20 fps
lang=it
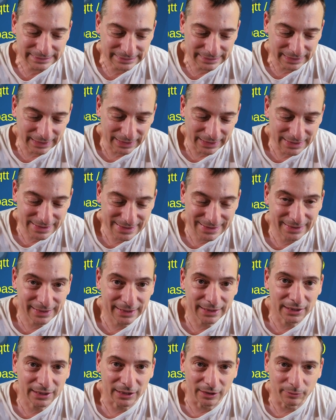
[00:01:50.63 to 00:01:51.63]
delle
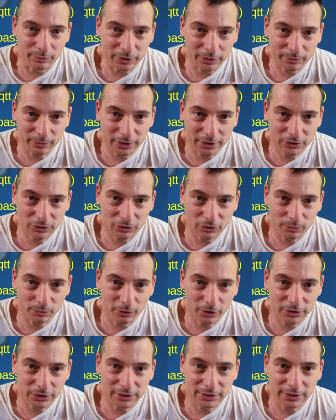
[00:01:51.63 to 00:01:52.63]
stringhe che permettono
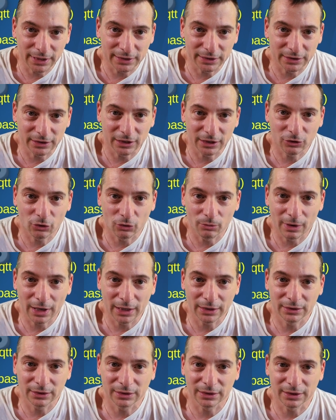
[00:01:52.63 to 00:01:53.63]
poi di dare dei
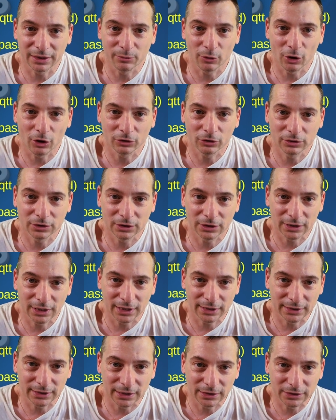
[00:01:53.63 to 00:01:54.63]
comandi remoti
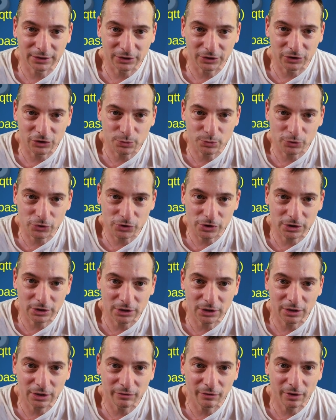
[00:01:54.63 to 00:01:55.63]
ad altri
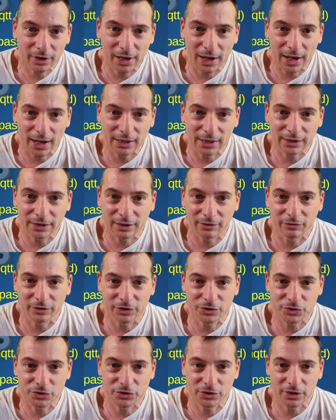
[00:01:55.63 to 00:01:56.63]
dispositivi, altre
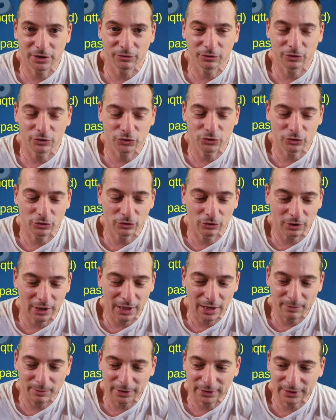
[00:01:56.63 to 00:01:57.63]
invece servono solo
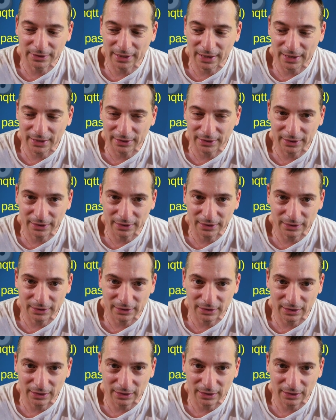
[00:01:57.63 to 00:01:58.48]
a mandare,